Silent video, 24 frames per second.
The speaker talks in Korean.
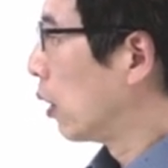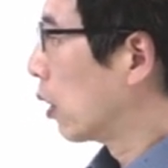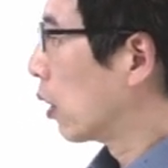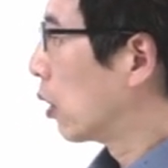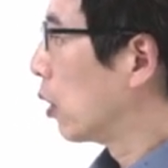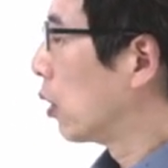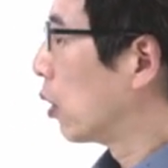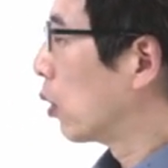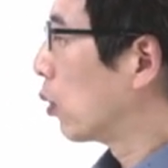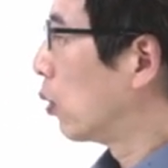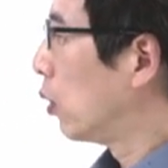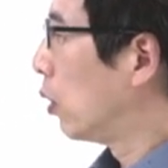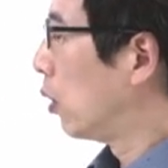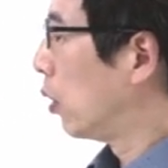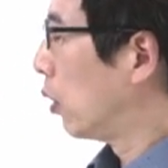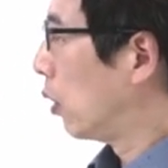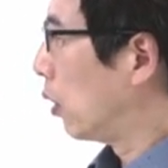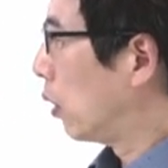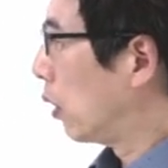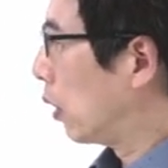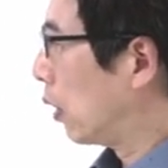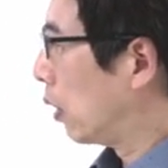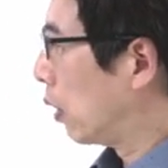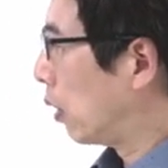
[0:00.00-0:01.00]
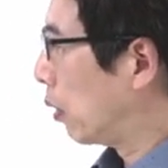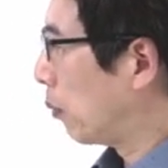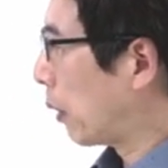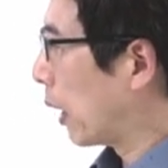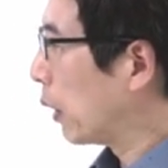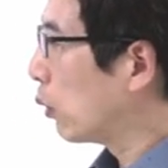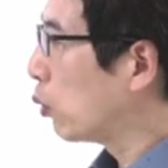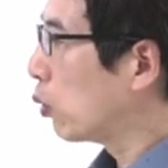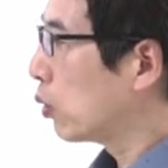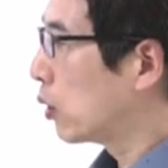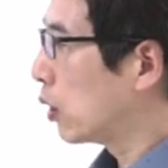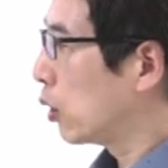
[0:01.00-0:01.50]
그리고 어,
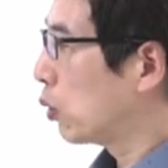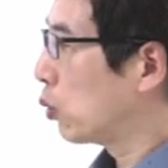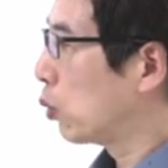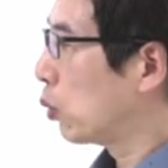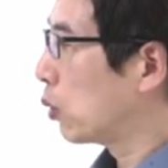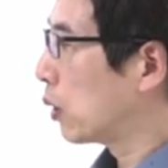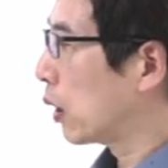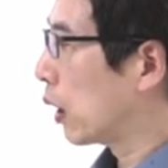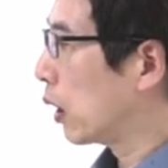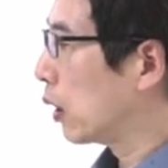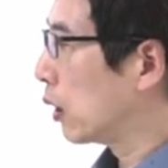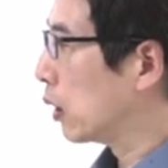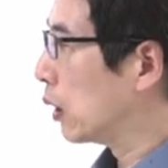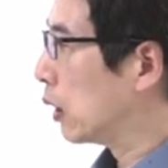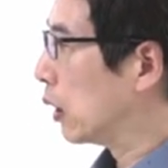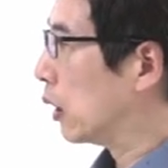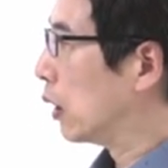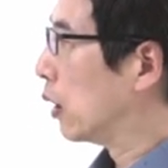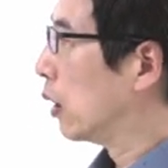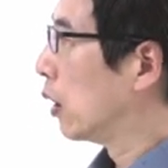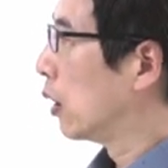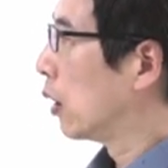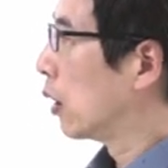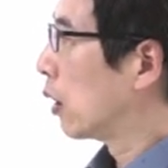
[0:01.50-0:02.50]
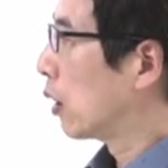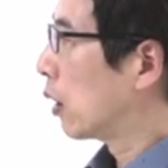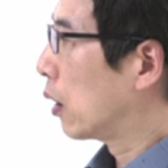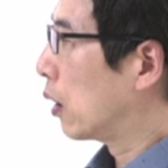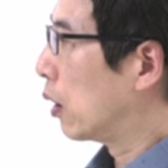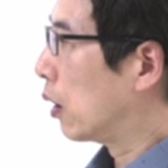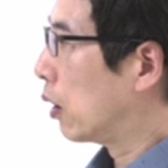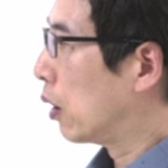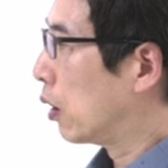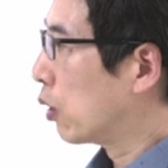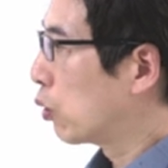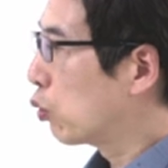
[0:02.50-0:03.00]
반도체 소자는
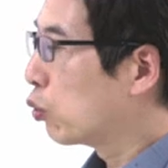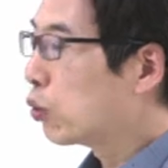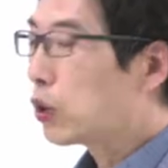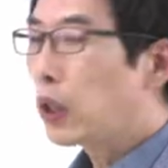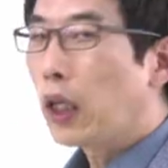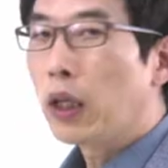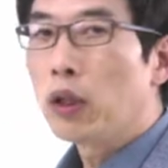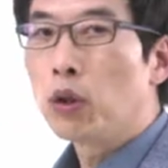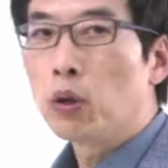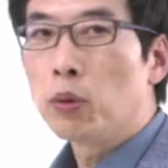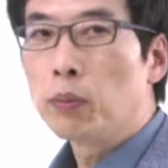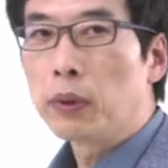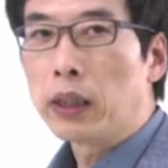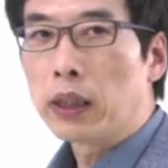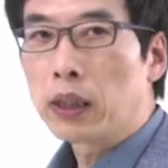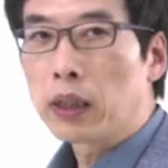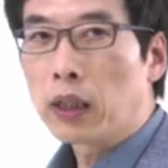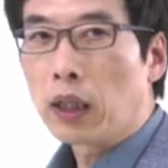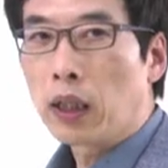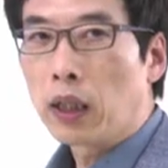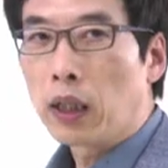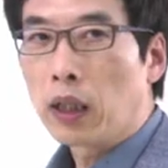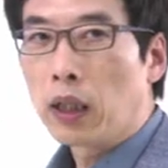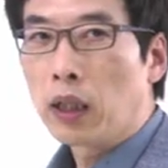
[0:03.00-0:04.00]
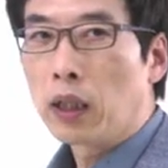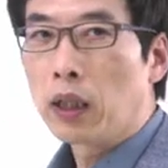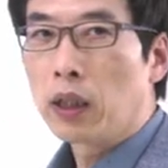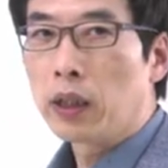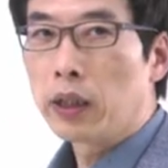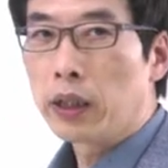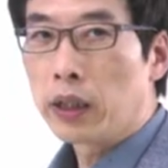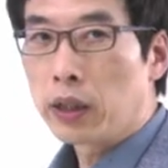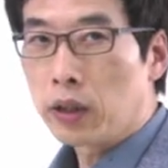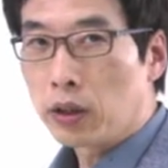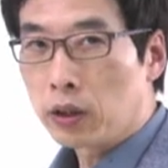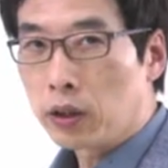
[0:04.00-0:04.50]
어, 수나노메타
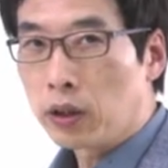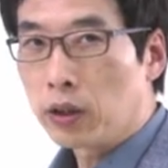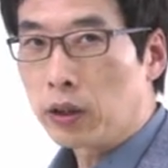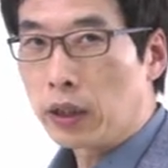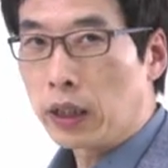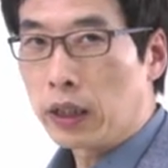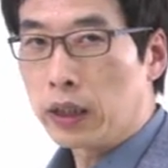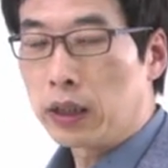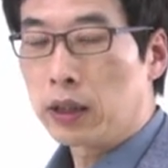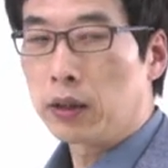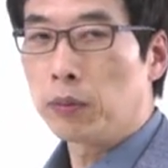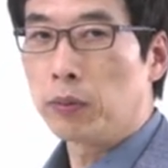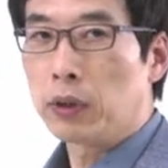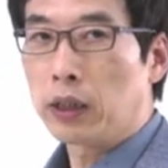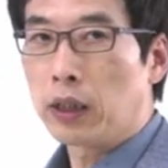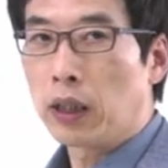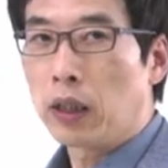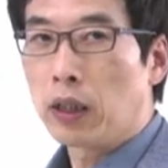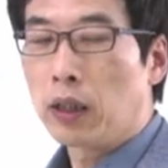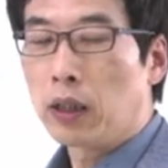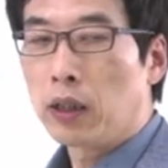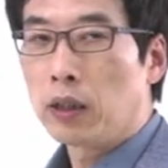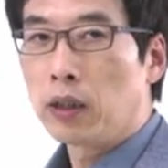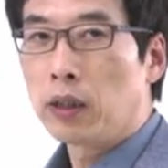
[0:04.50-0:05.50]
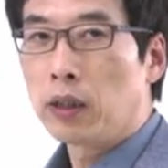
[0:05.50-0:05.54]
의 영역에 있습니다.